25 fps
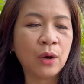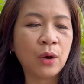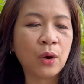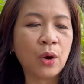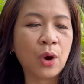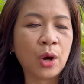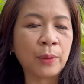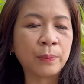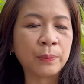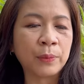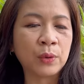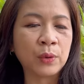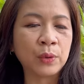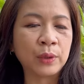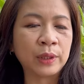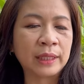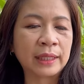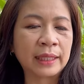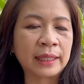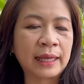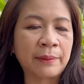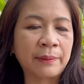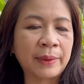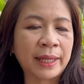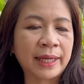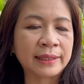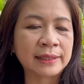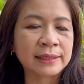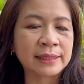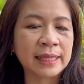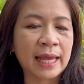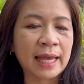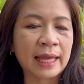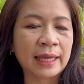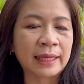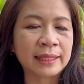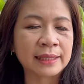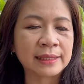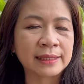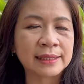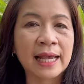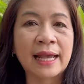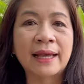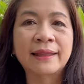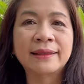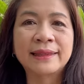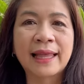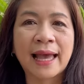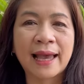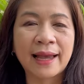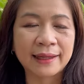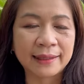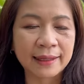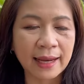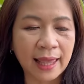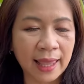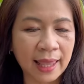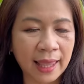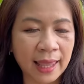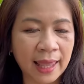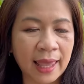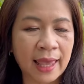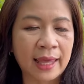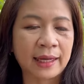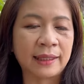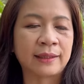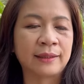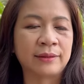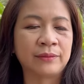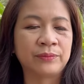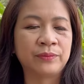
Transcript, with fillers: ขอบคุณกำลังใจจากต่างแดน